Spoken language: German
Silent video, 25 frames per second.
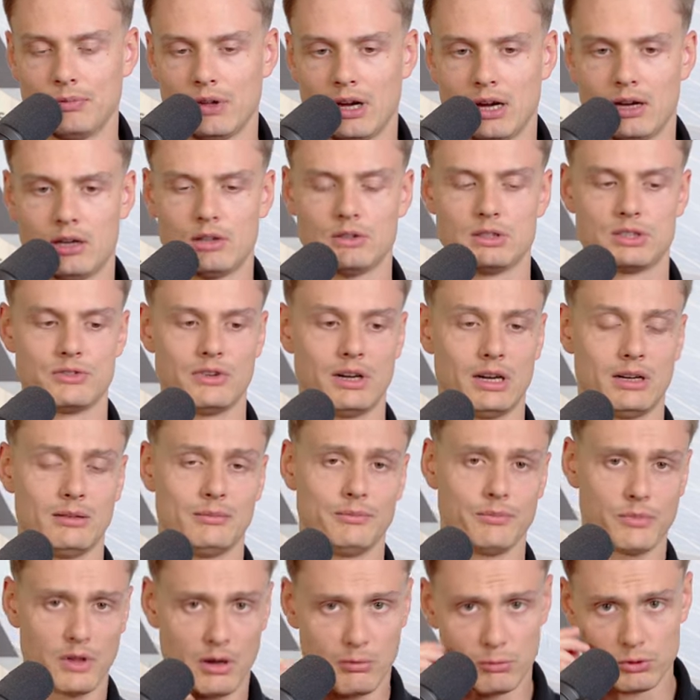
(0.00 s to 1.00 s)
Ja, und zwar
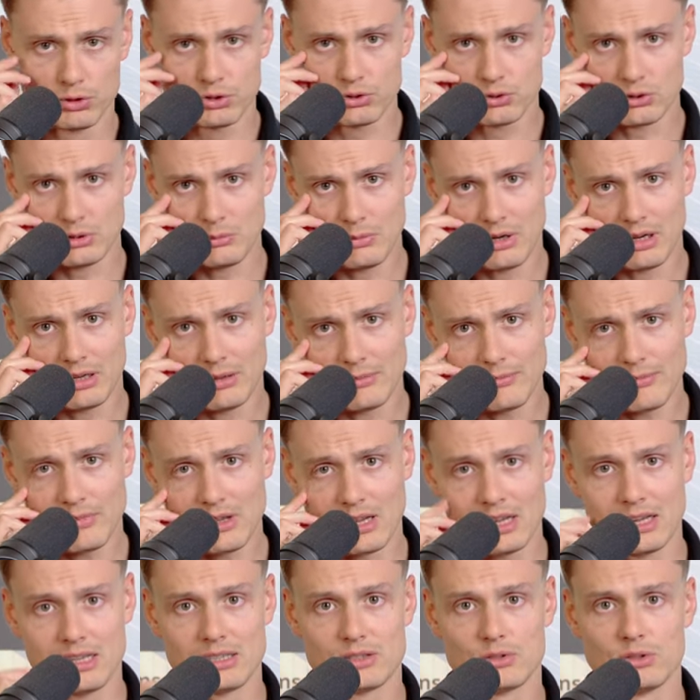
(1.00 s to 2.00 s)
musst du immer
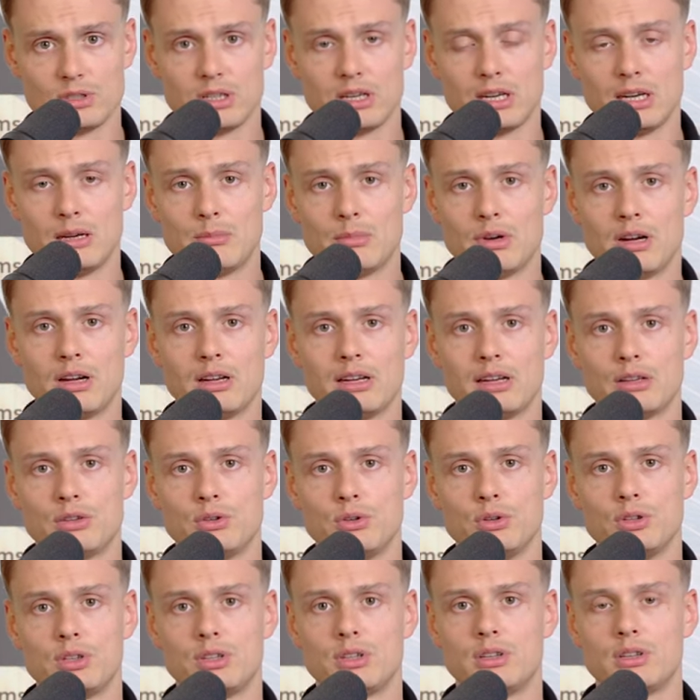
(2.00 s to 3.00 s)
als Unternehmer
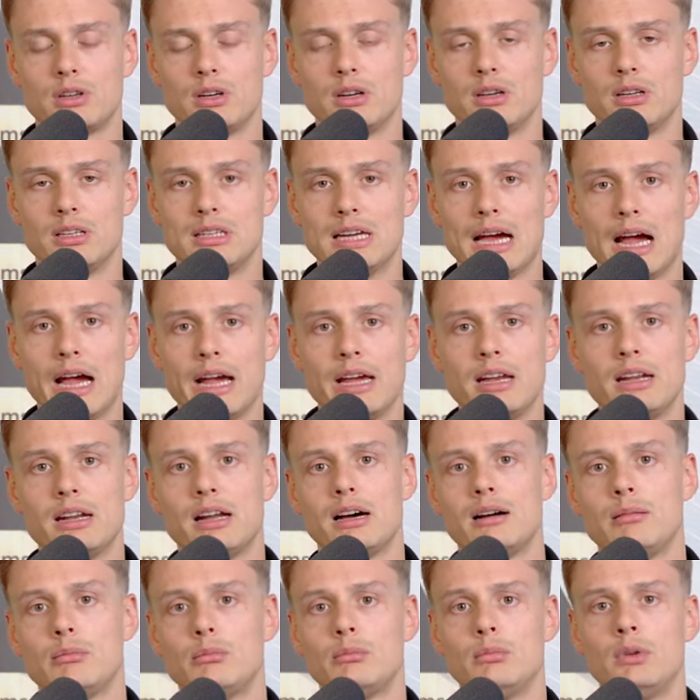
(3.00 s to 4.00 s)
natürlich äh, die
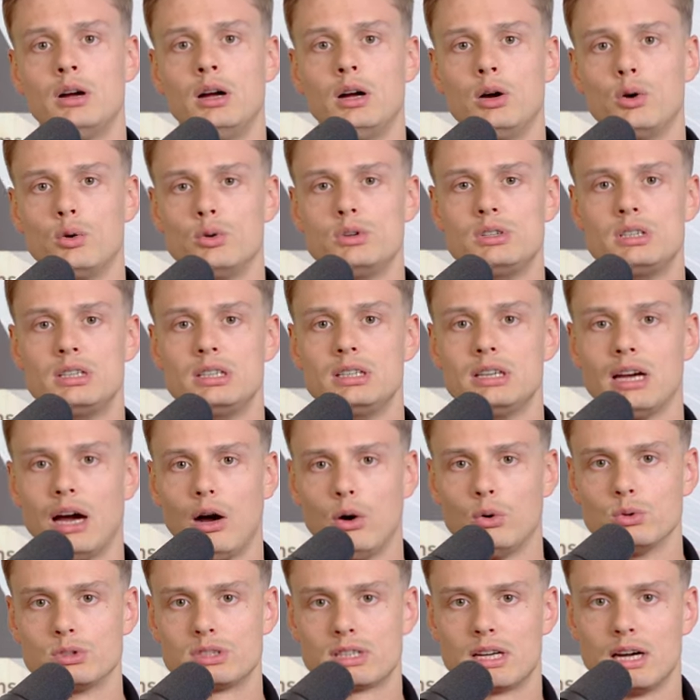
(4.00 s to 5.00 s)
Einnahmen und die
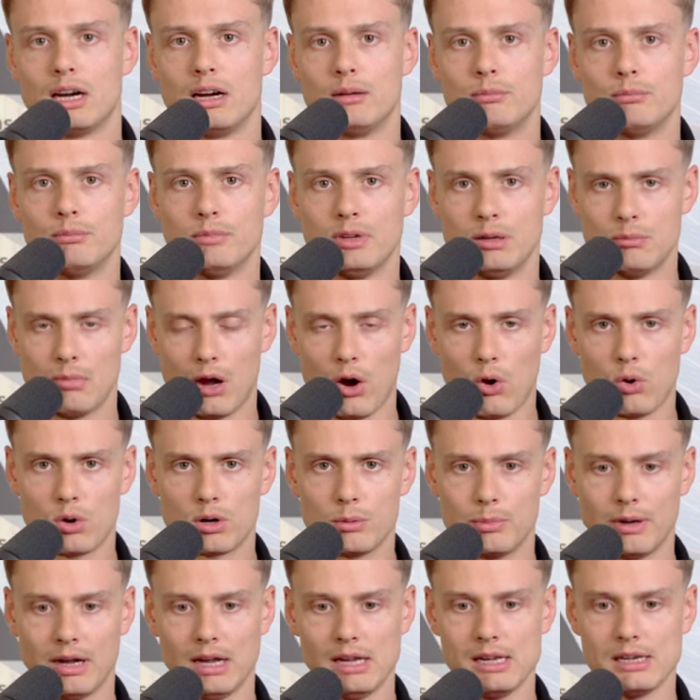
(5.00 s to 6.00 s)
Ausgaben im Auge
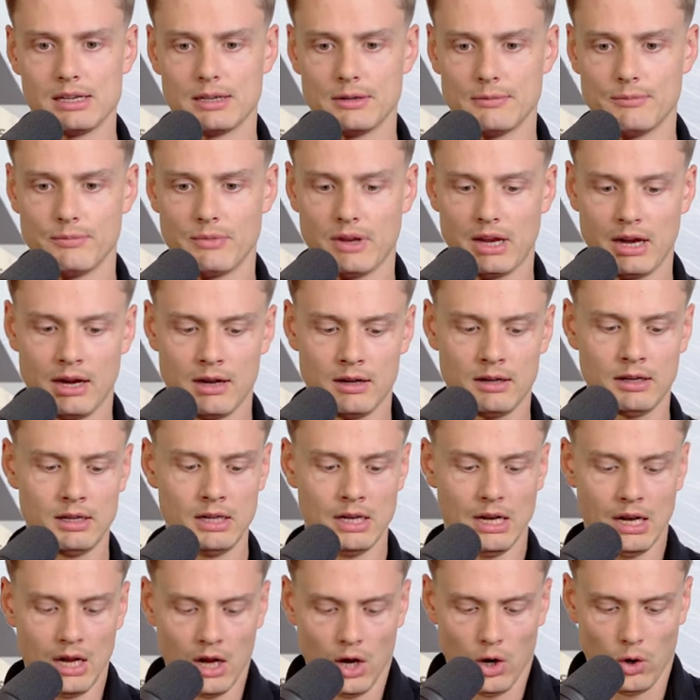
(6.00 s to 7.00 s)
behalten. Ja,
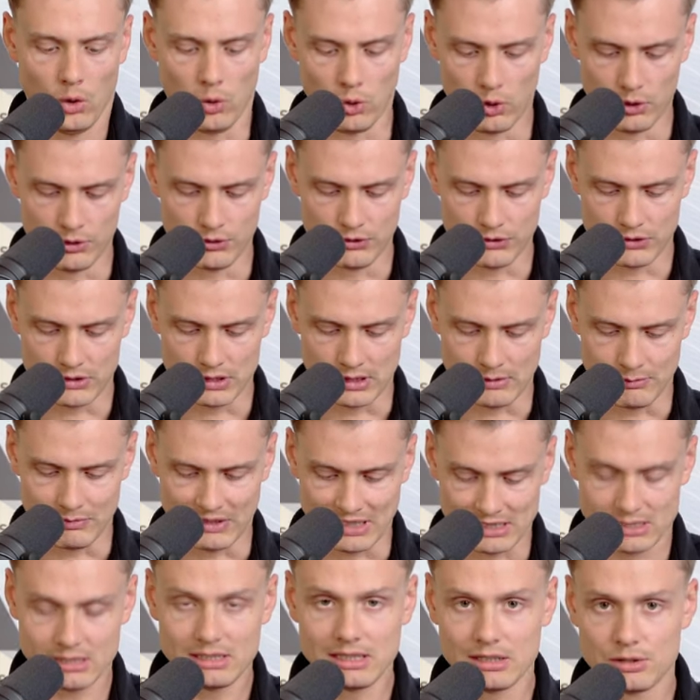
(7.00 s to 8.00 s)
und ähm,
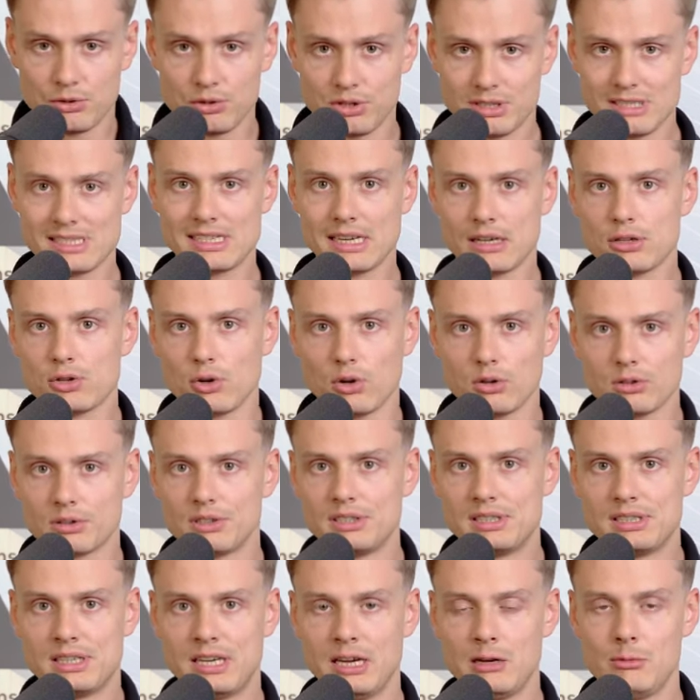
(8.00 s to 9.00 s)
das ist natürlich ein sehr
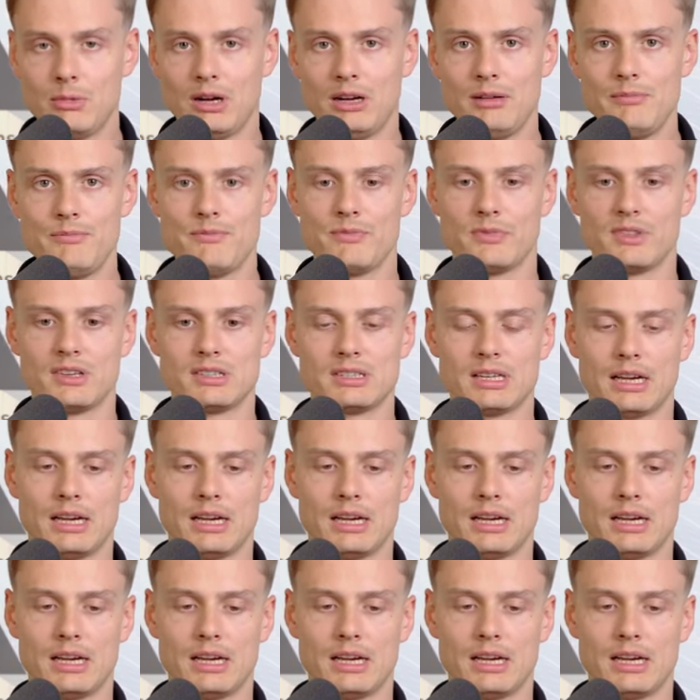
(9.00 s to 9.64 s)
trockenes Thema. Das